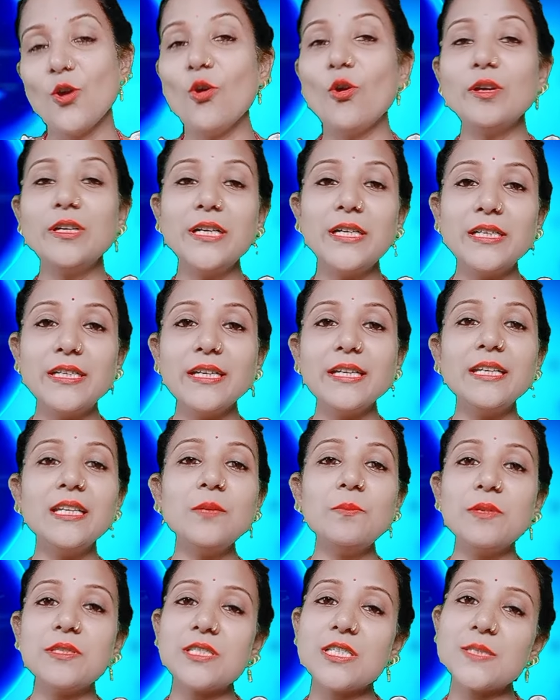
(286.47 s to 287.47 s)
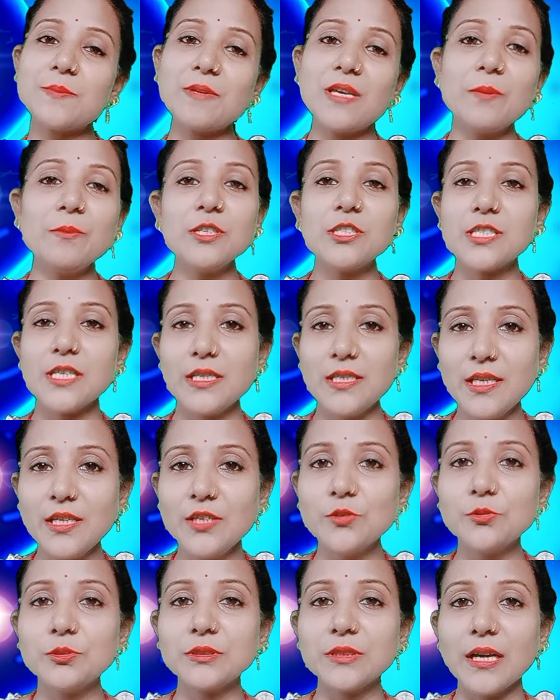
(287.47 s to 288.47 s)
और ये डेली बेसिस पे हमें चाहिए ही
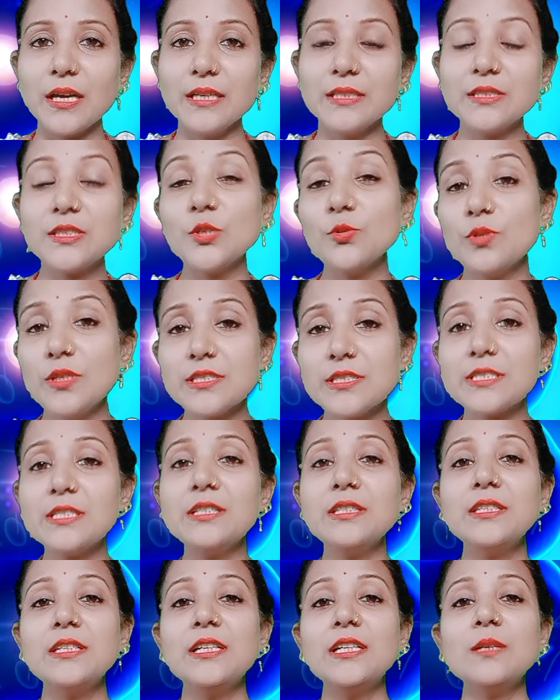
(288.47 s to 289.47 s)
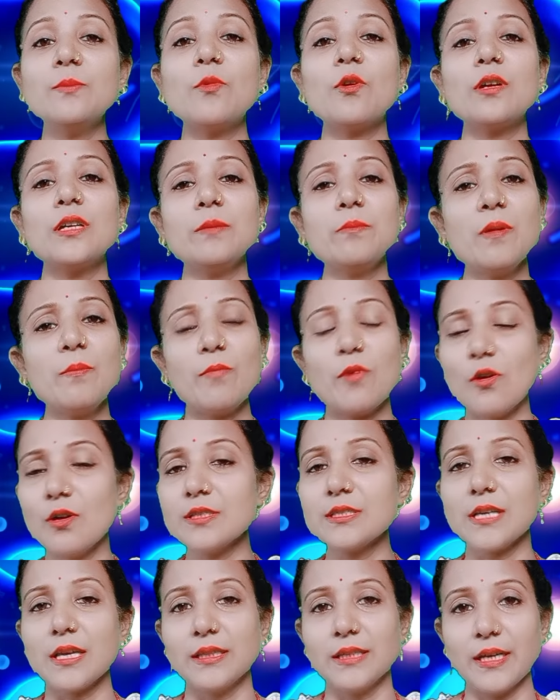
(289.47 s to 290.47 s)
होता है क्योंकि इसकी नीड बॉडी में बहुत
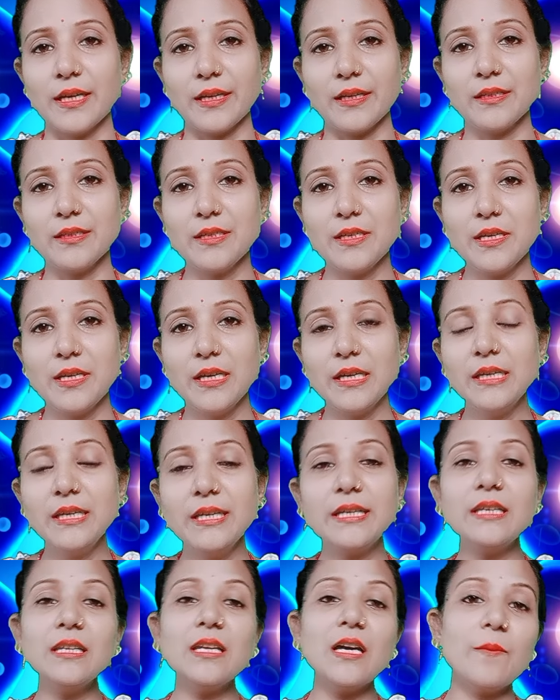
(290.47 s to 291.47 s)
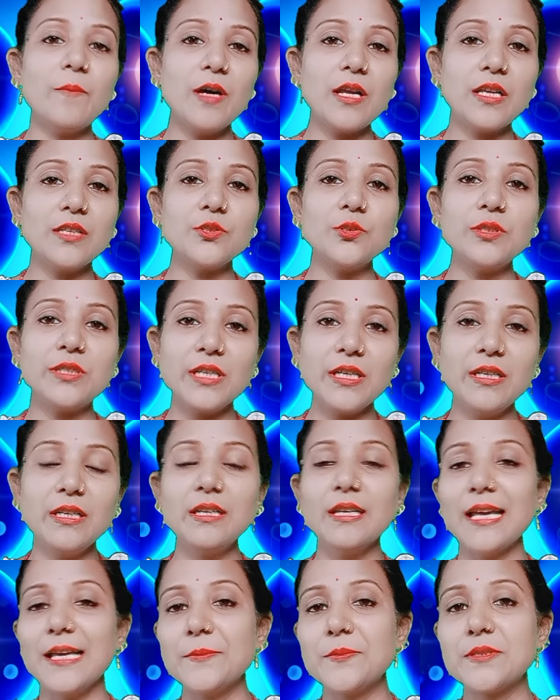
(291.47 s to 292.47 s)
ज़्यादा है लेकिन हमारा जो डेली
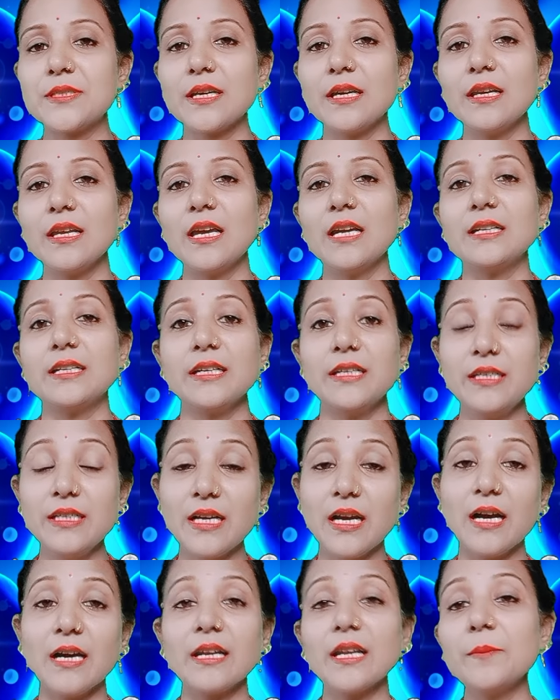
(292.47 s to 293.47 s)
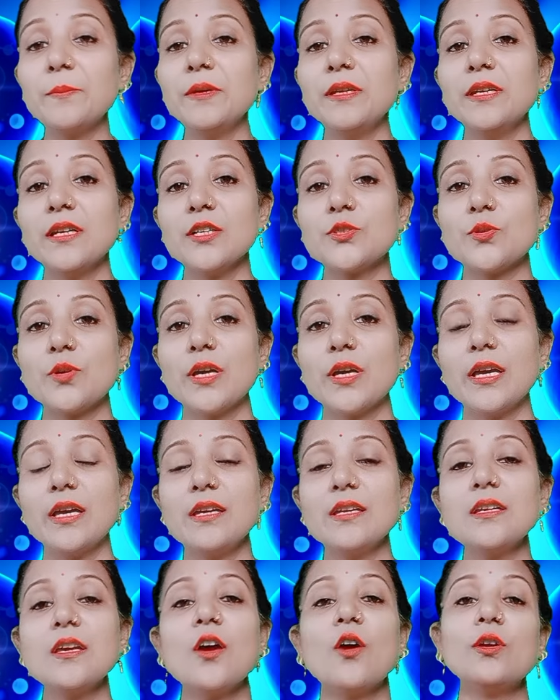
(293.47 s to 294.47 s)
लाइफस्टाइल है डेली खाना पीना जो है
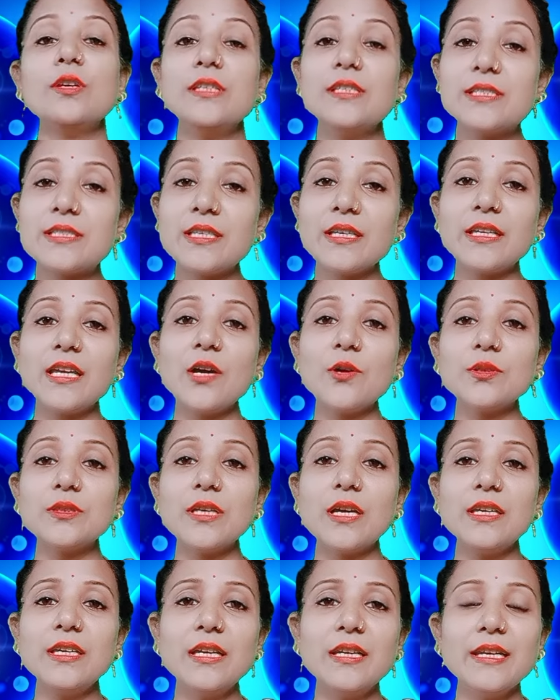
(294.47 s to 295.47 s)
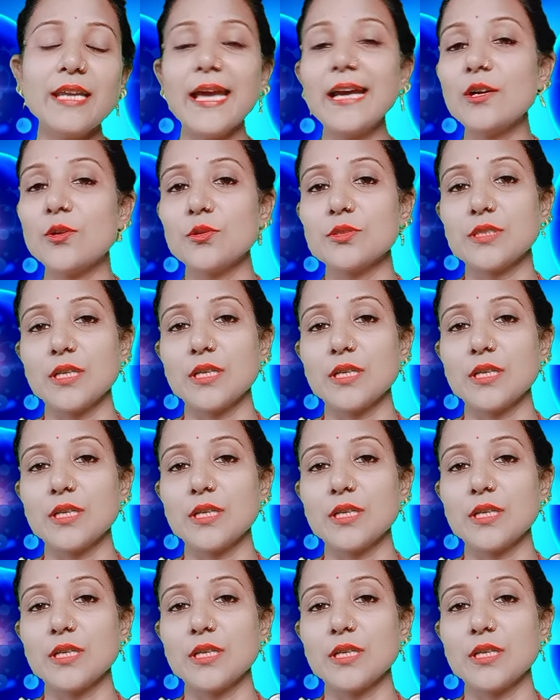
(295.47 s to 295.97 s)
इससे क्या होता है ये लैक हो